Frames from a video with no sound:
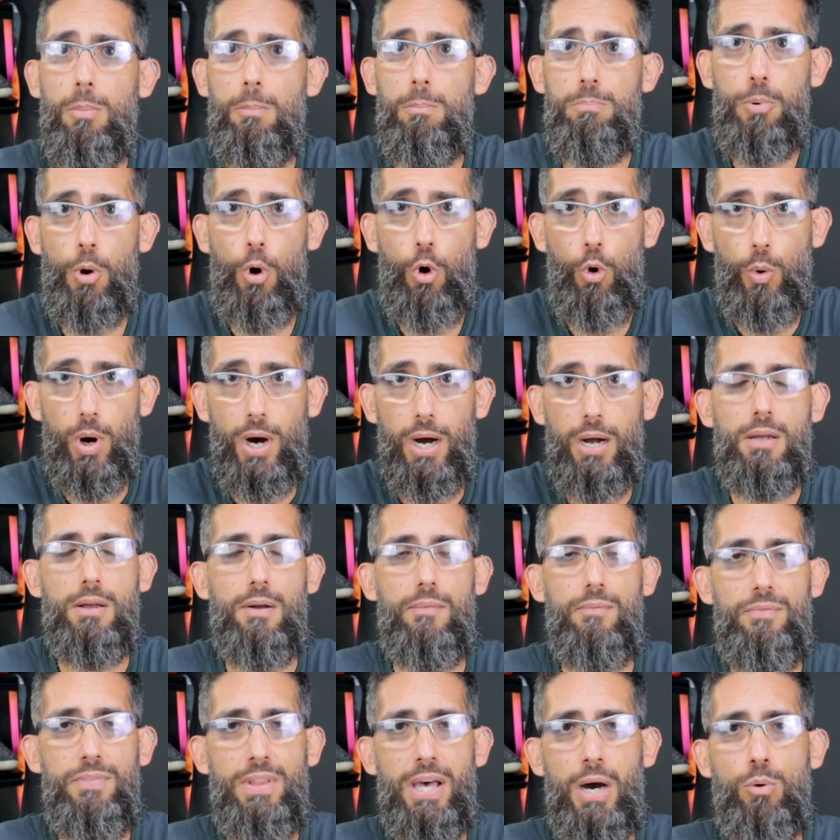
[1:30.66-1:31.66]
boa.
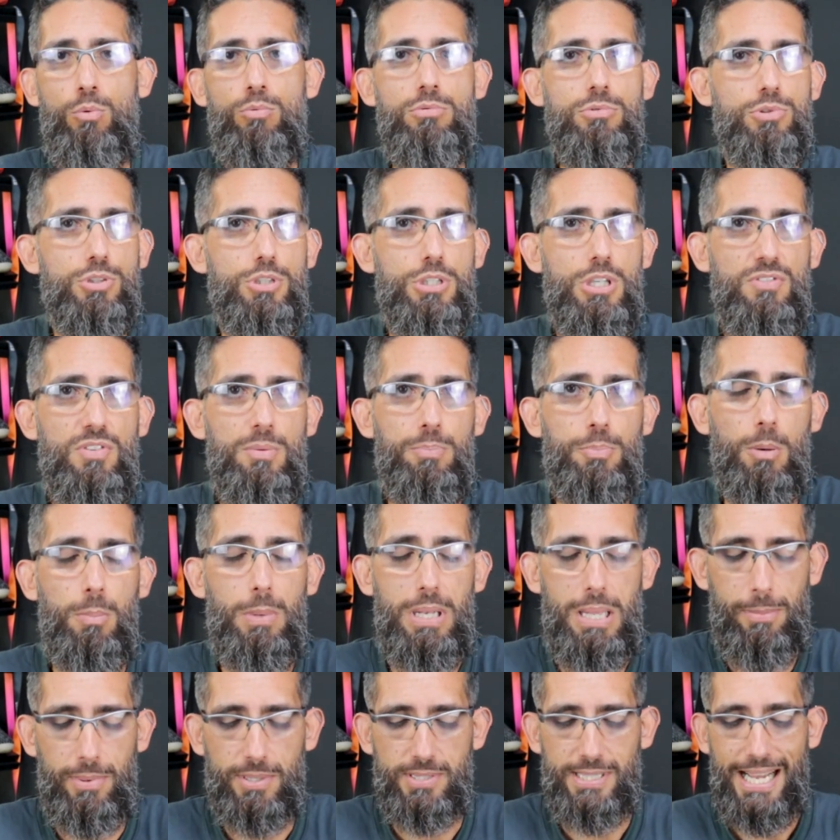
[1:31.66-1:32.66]
Não tive
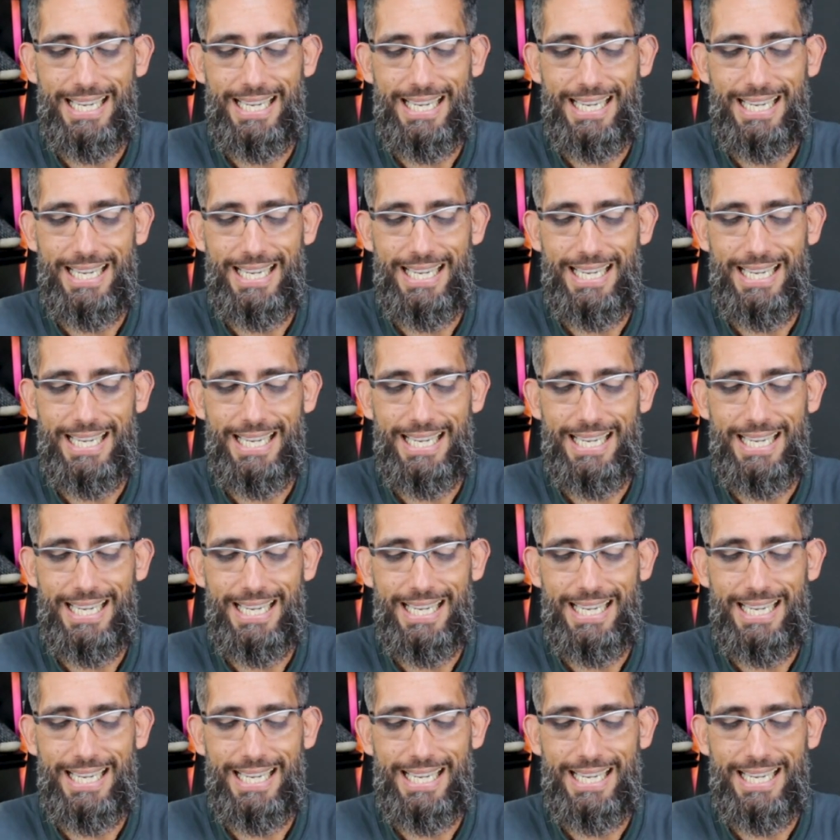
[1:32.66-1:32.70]
problemas.